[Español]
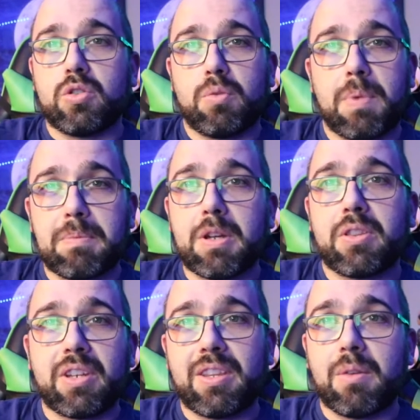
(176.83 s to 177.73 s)
Super
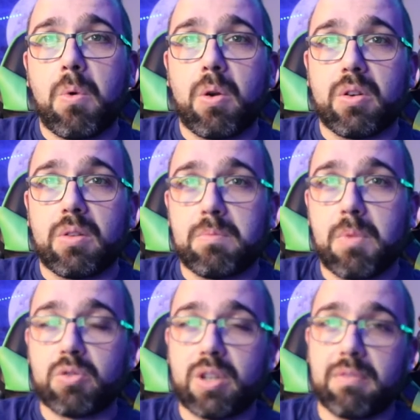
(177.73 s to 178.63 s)
Mario 3D World,
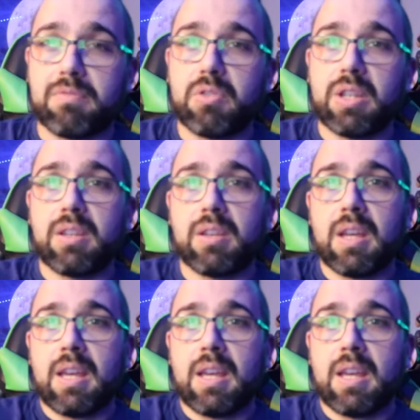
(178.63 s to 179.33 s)
Bowser and Fury,